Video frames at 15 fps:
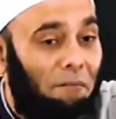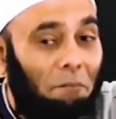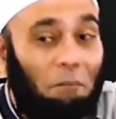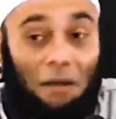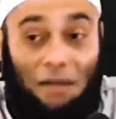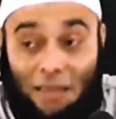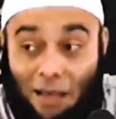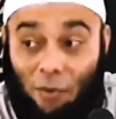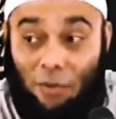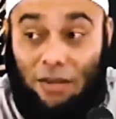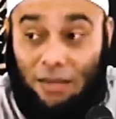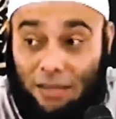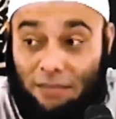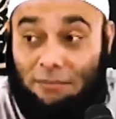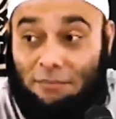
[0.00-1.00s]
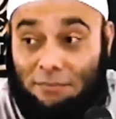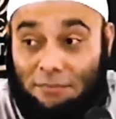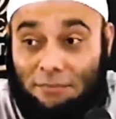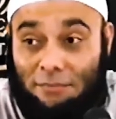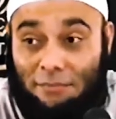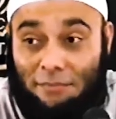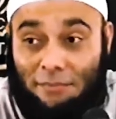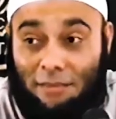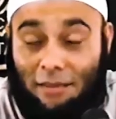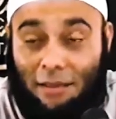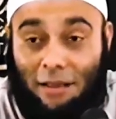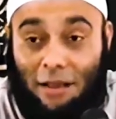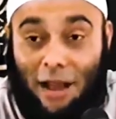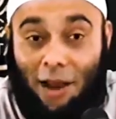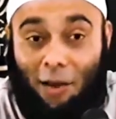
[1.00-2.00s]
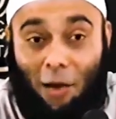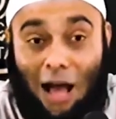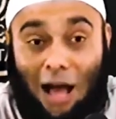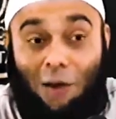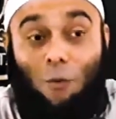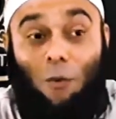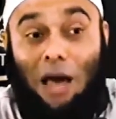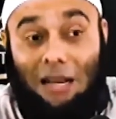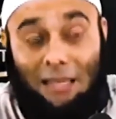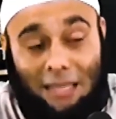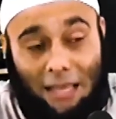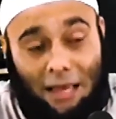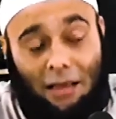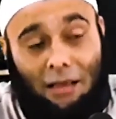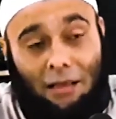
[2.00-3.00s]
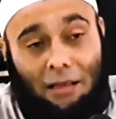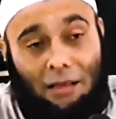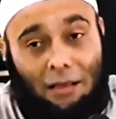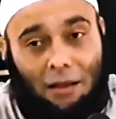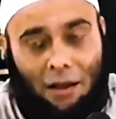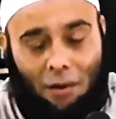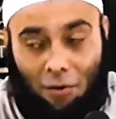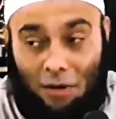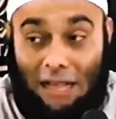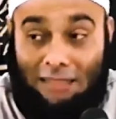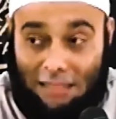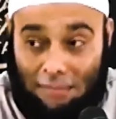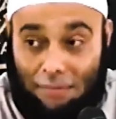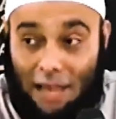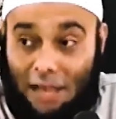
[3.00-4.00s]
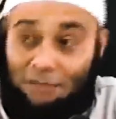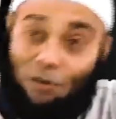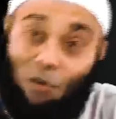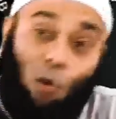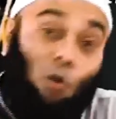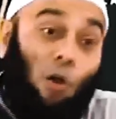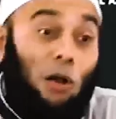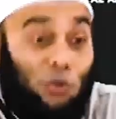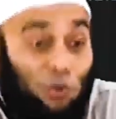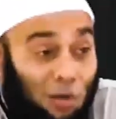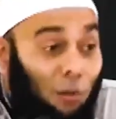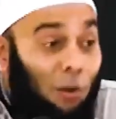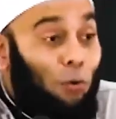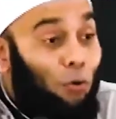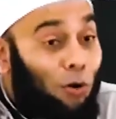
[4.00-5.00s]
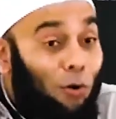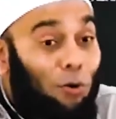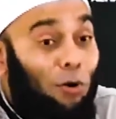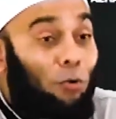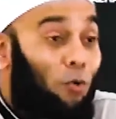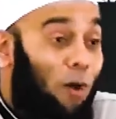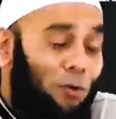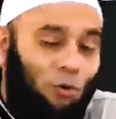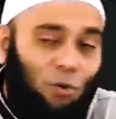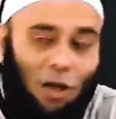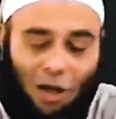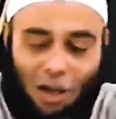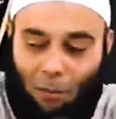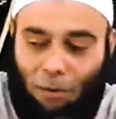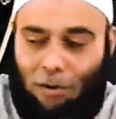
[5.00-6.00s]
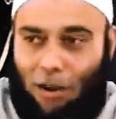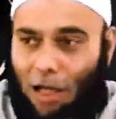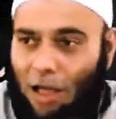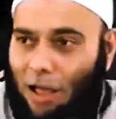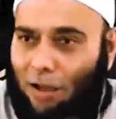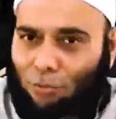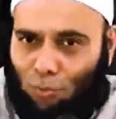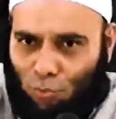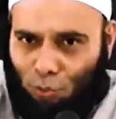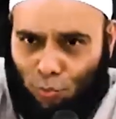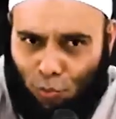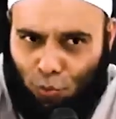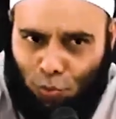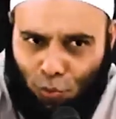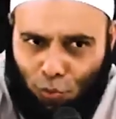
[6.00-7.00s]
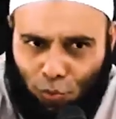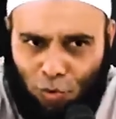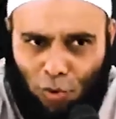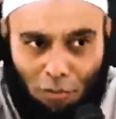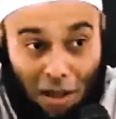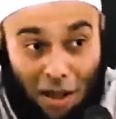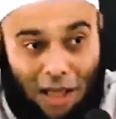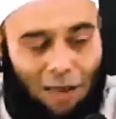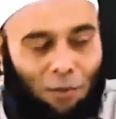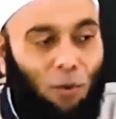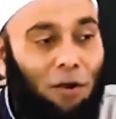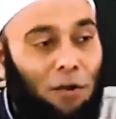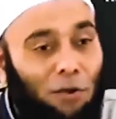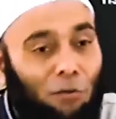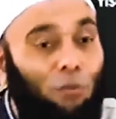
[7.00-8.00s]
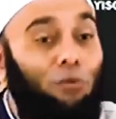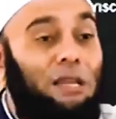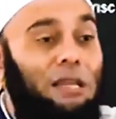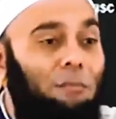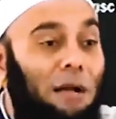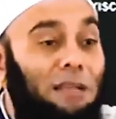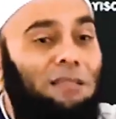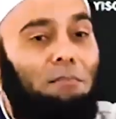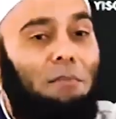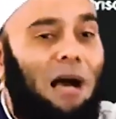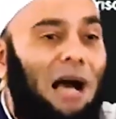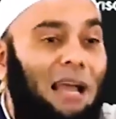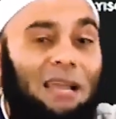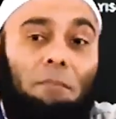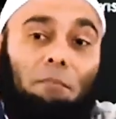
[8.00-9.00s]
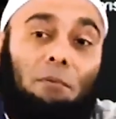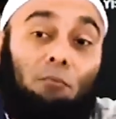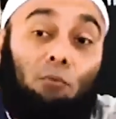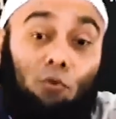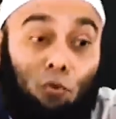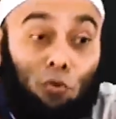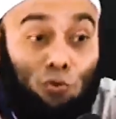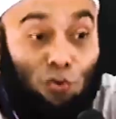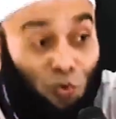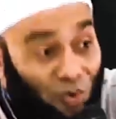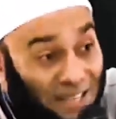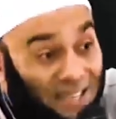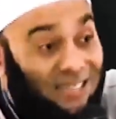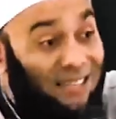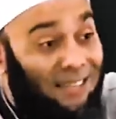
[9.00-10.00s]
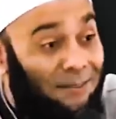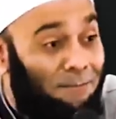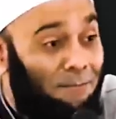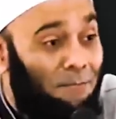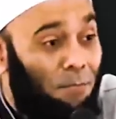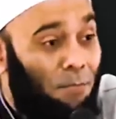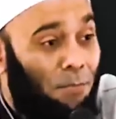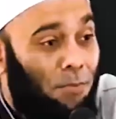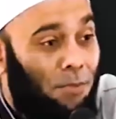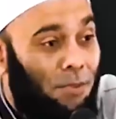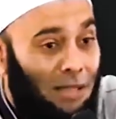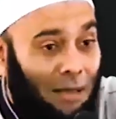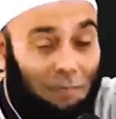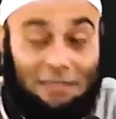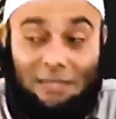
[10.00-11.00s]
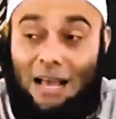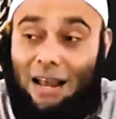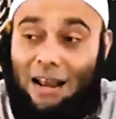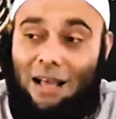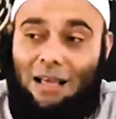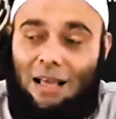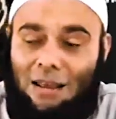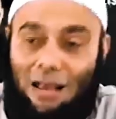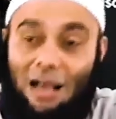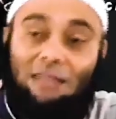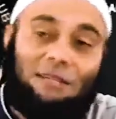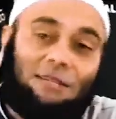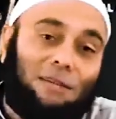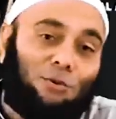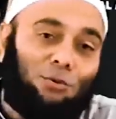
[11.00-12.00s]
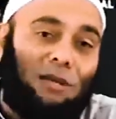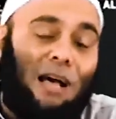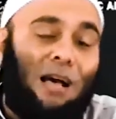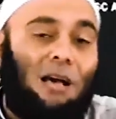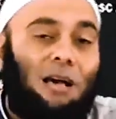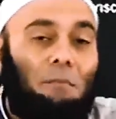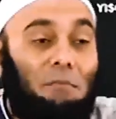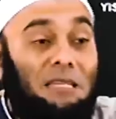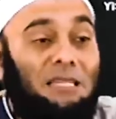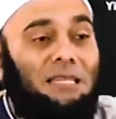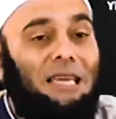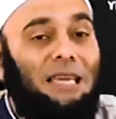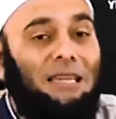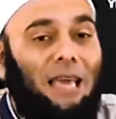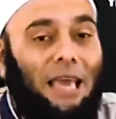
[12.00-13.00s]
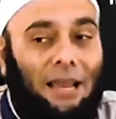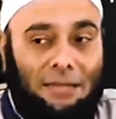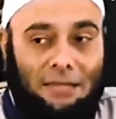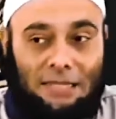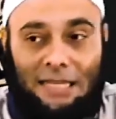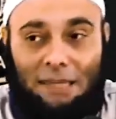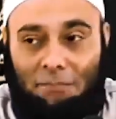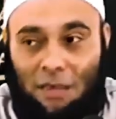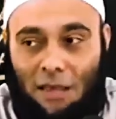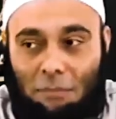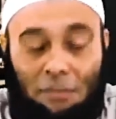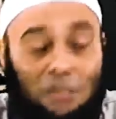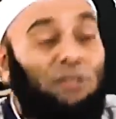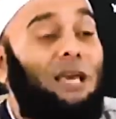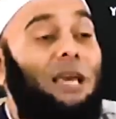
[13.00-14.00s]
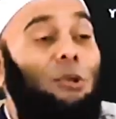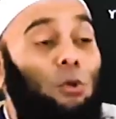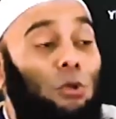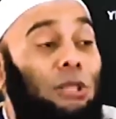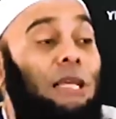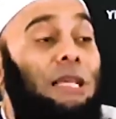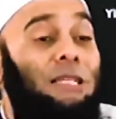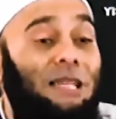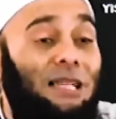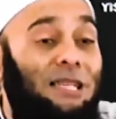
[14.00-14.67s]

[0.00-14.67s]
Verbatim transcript: Beliau ini, kalau awalnya, kalau nasi biasa, oh nasi zaman dulu kalau orang tua itu ambil lahan, tuk tuk tuk tuk tuk tuk, tuk makan, warnanya kuning, masih ada pembungkus kulitnya. Zaman sekarang nasinya nah, sudah miskin enzim, miskin nutrisi,